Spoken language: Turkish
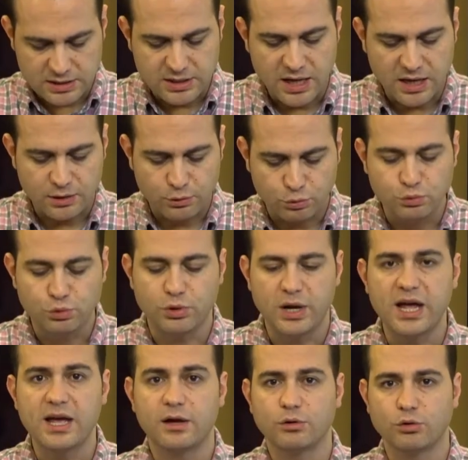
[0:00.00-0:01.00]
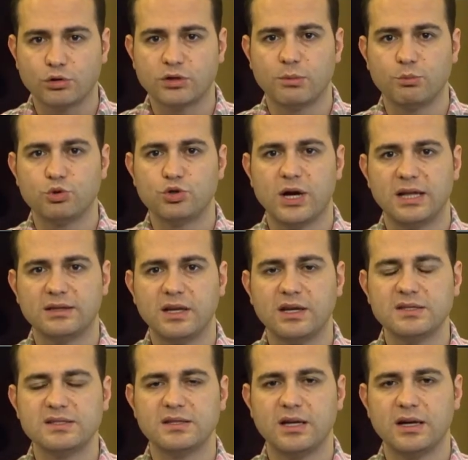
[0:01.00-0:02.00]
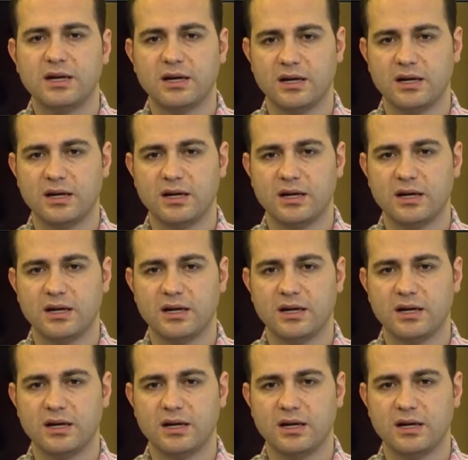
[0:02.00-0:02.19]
Yankutre Roda mücadelesinde